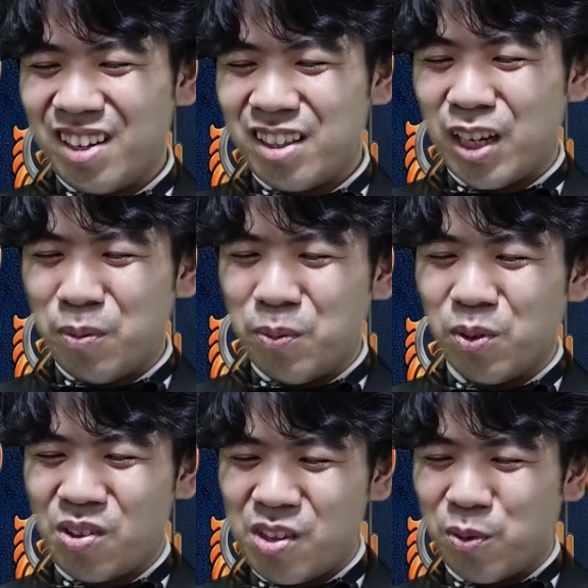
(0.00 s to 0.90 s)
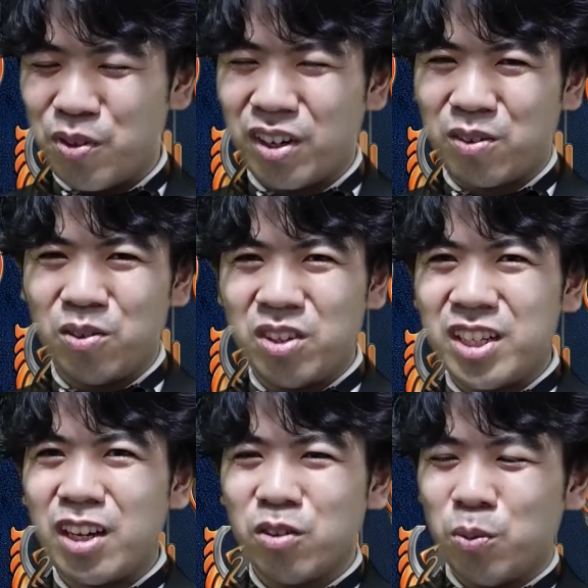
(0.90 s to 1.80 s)
ダブブロしてもおそらくその2
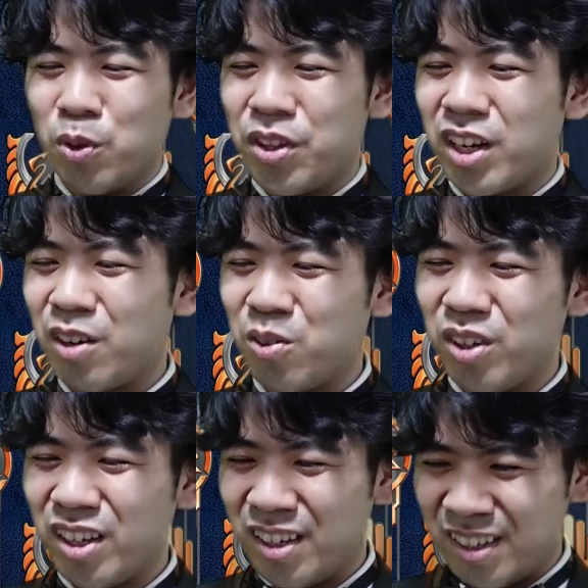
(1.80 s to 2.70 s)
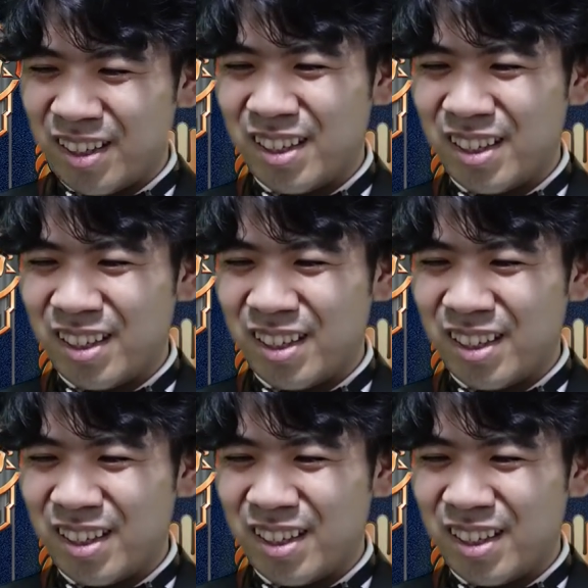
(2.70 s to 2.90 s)
体とも持ってかれそうだから、